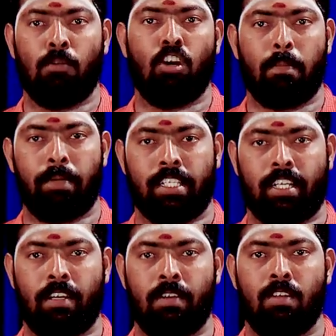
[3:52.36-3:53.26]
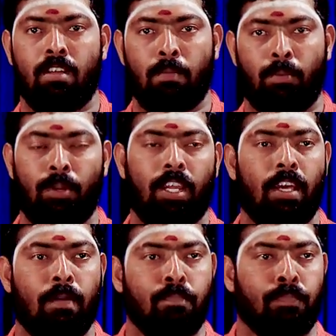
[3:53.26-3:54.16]
தமிழில் பேசுகிறேன்
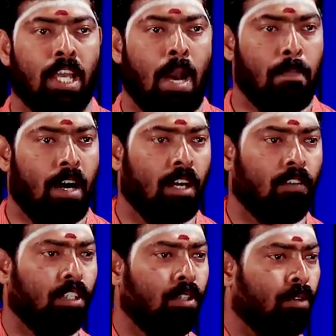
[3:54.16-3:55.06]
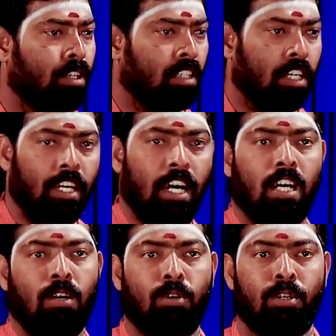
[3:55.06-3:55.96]
புரியல அப்போ அங்கே வந்து ஒரு தெரியான
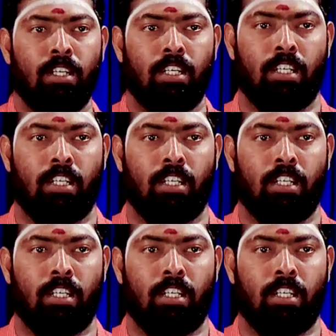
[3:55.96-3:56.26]
ஒரு